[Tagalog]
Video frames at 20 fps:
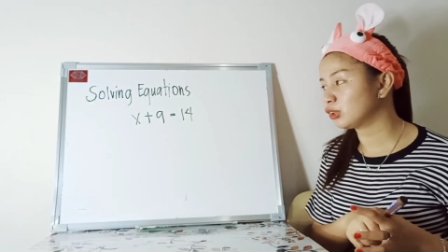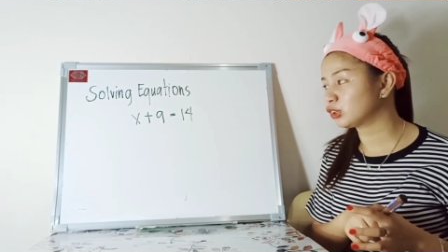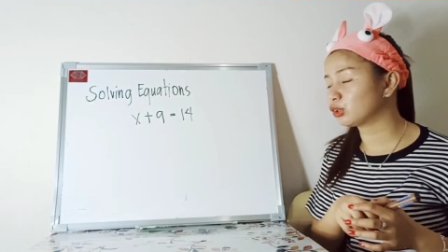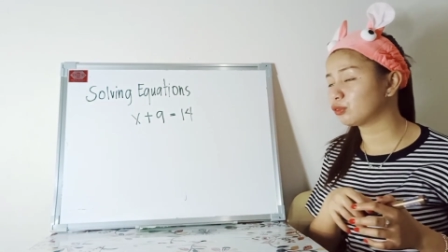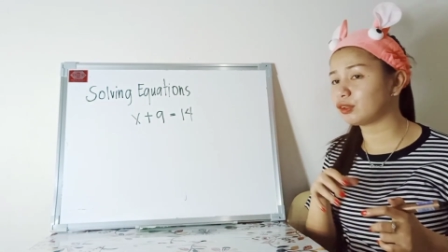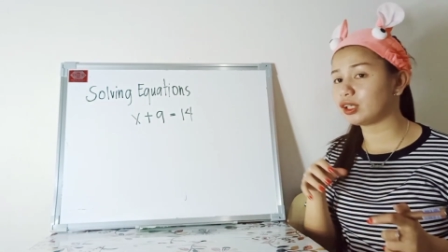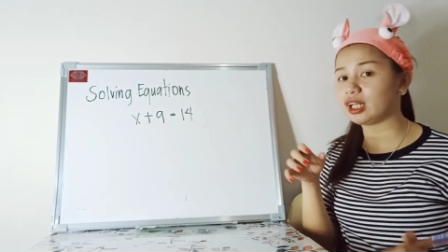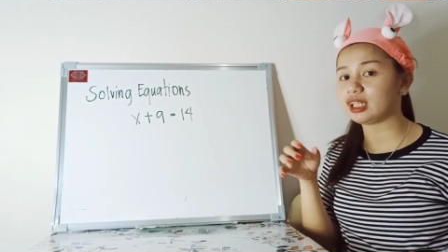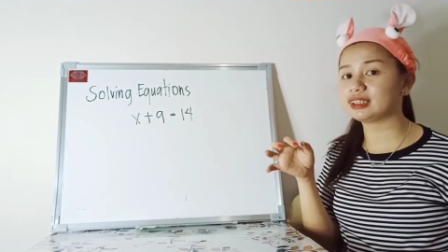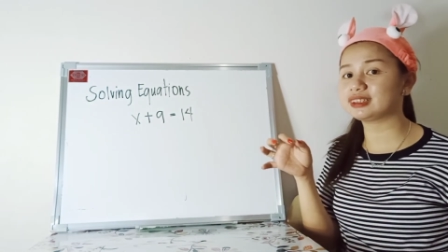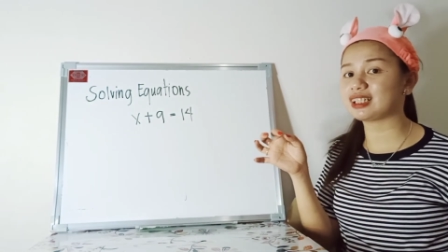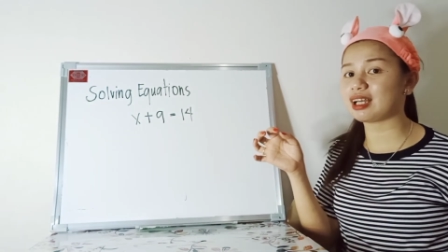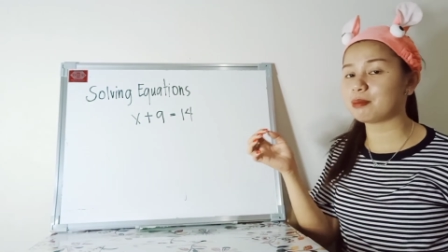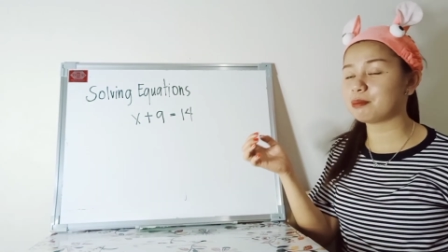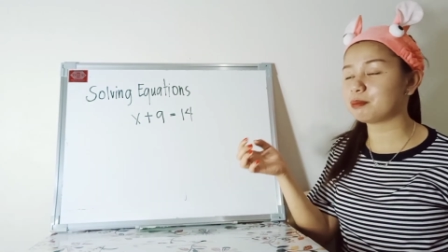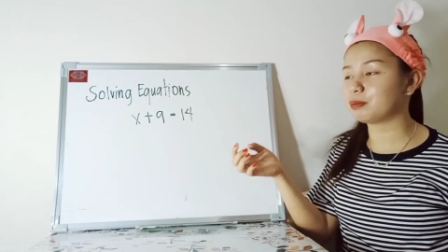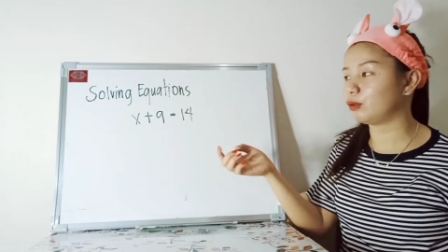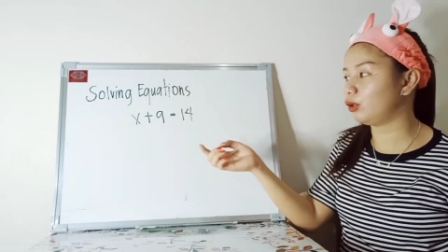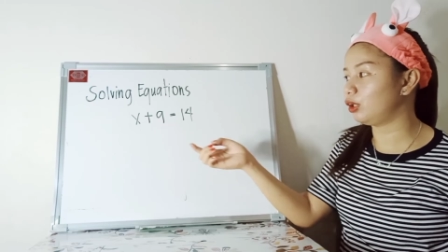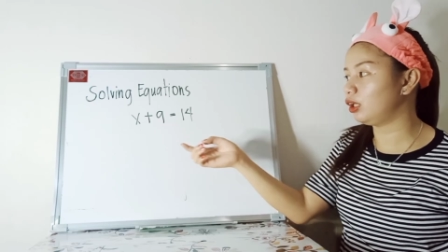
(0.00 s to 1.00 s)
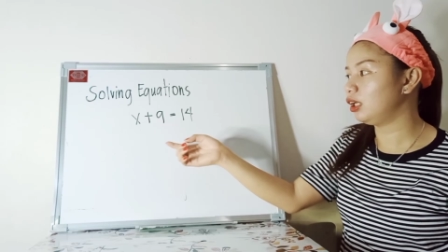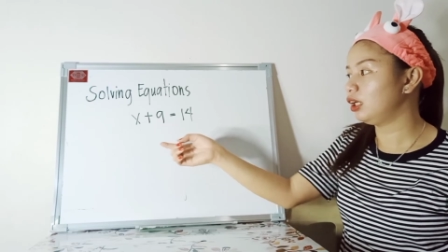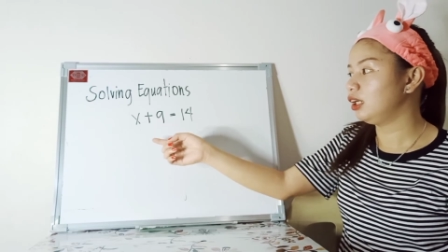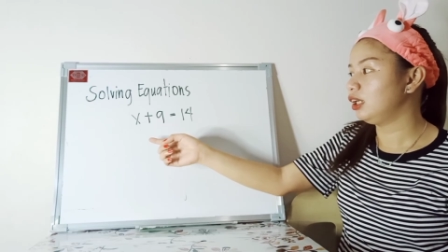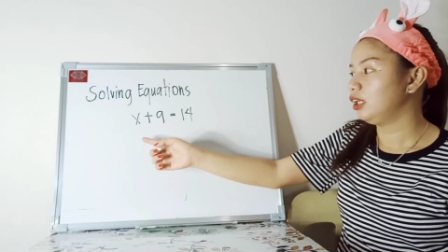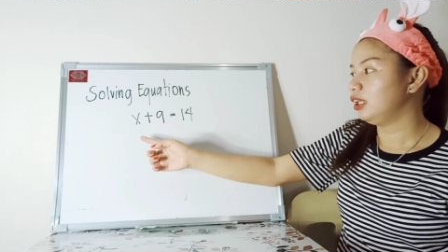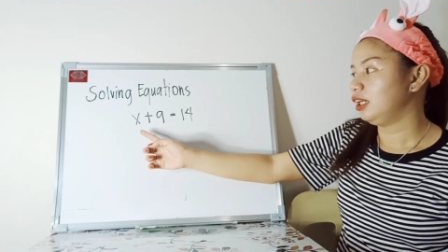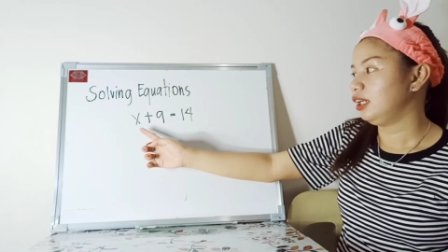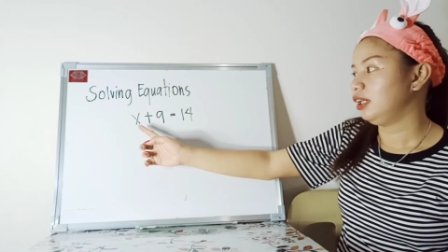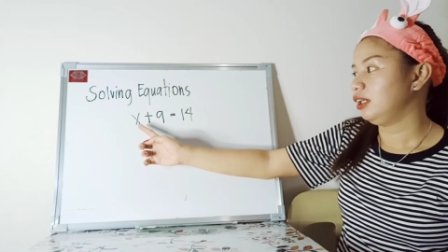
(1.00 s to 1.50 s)
So, for example,
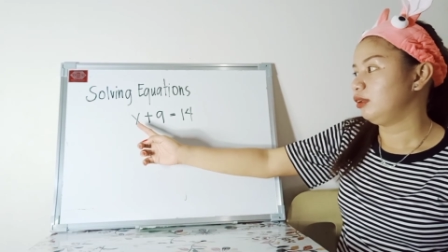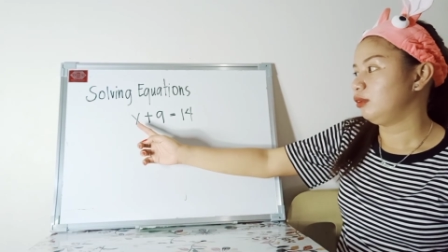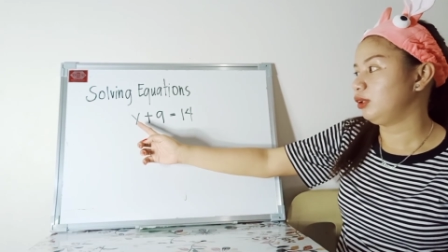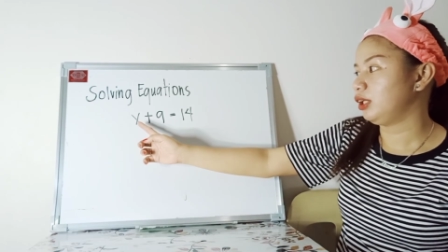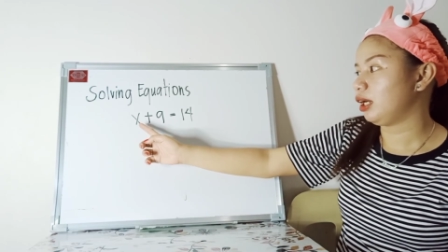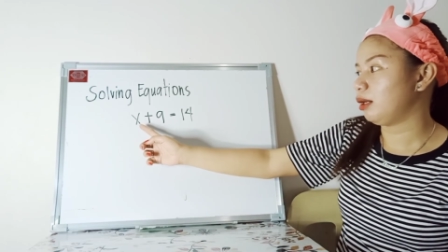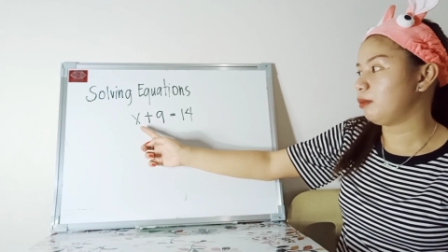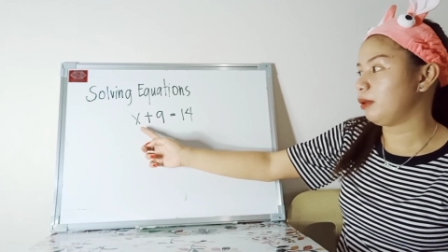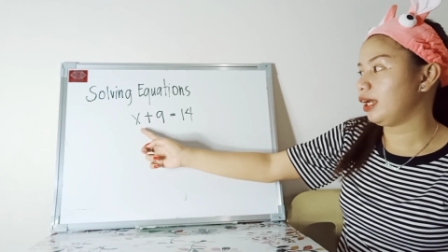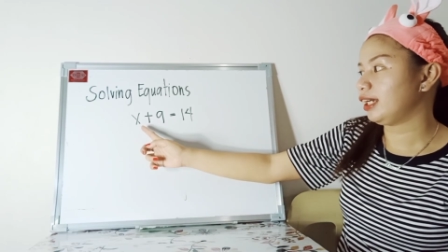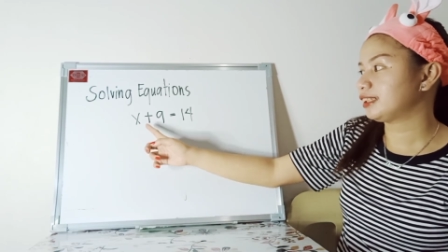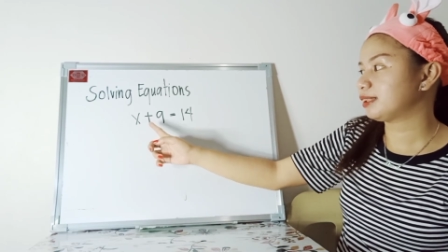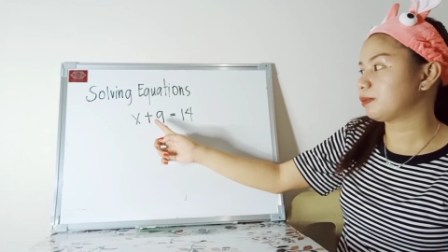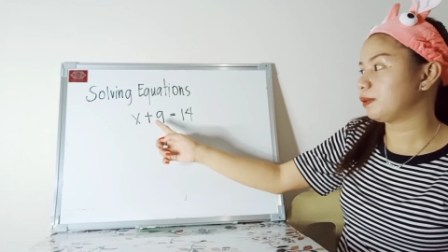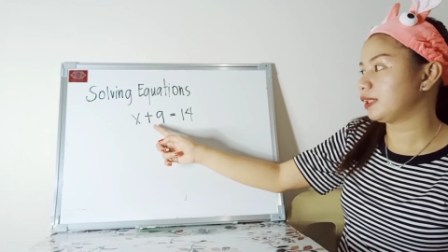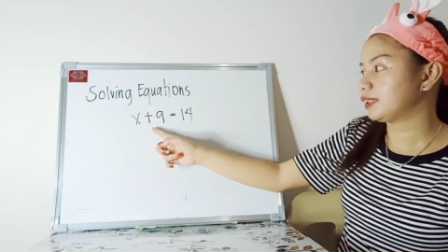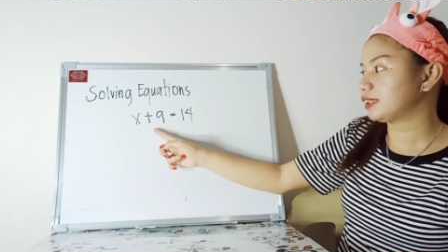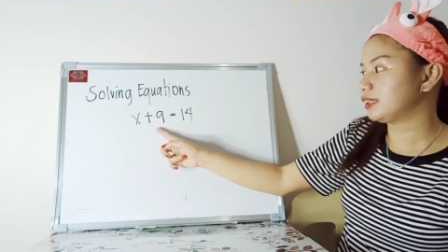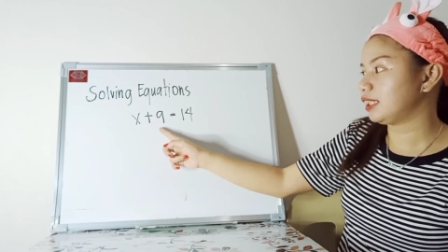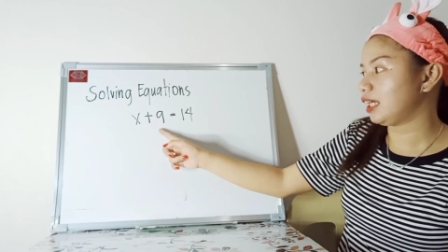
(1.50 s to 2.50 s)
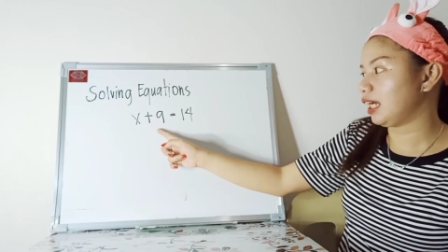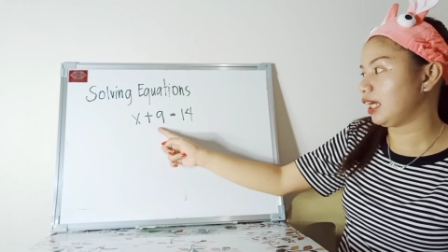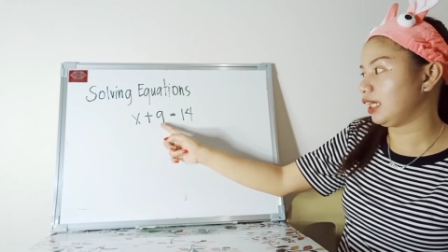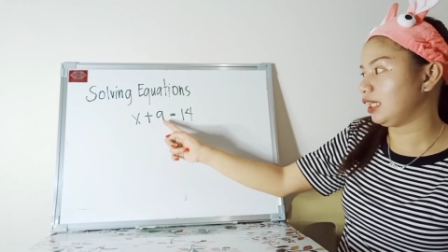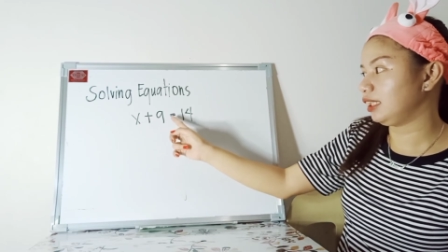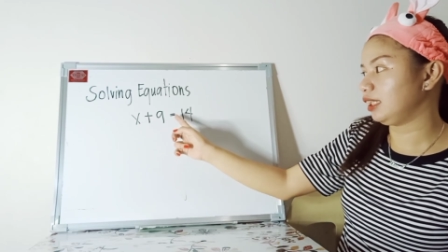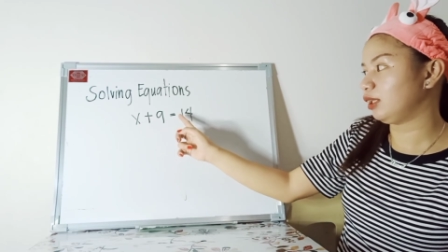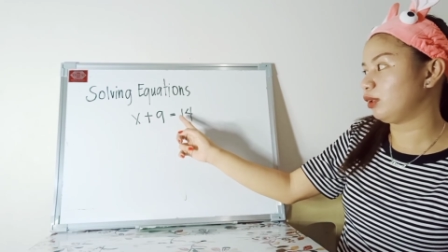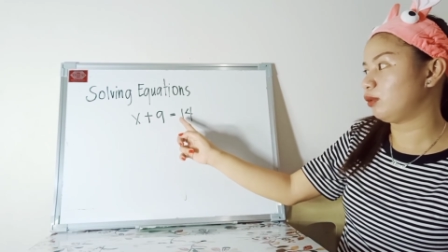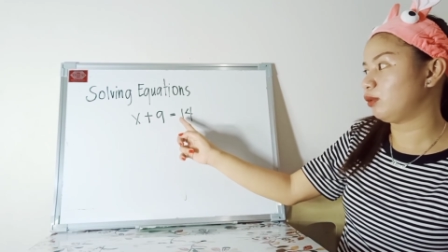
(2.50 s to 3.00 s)
we have x plus
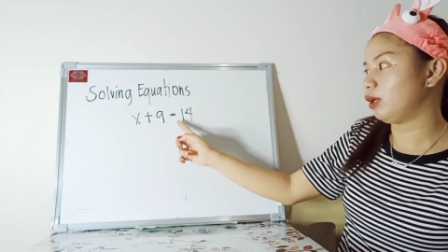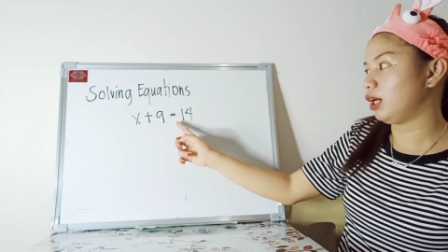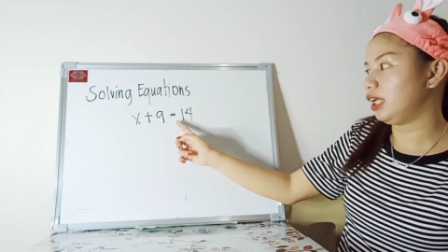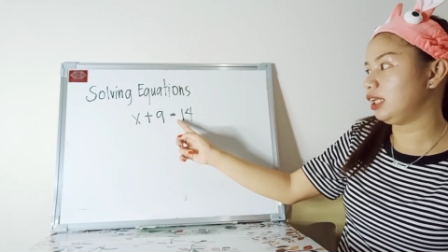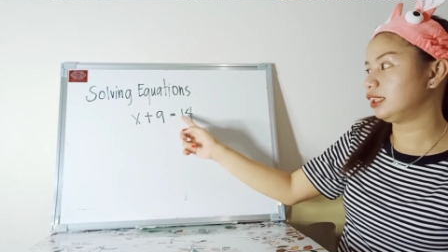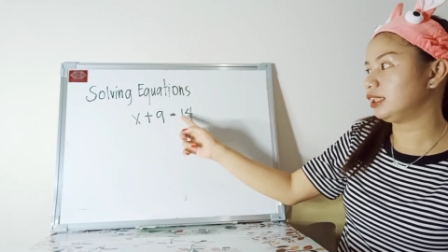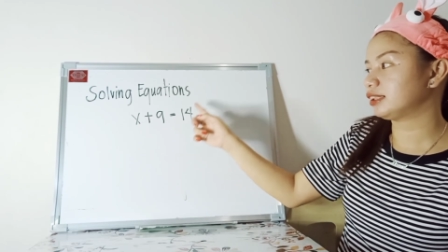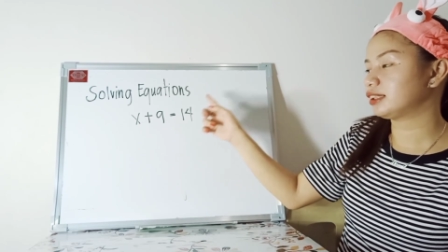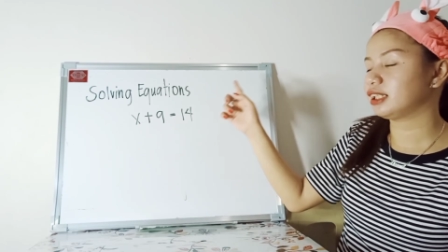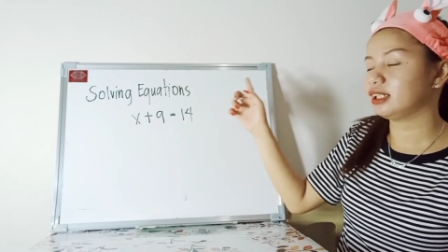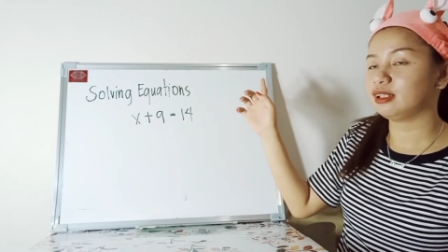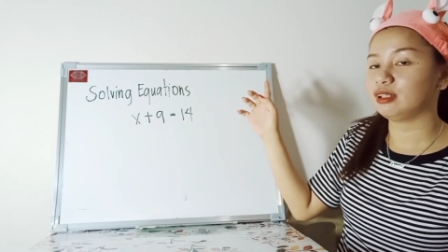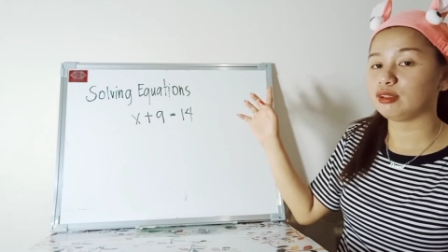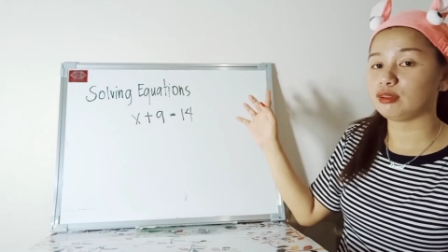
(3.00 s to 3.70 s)
9 equals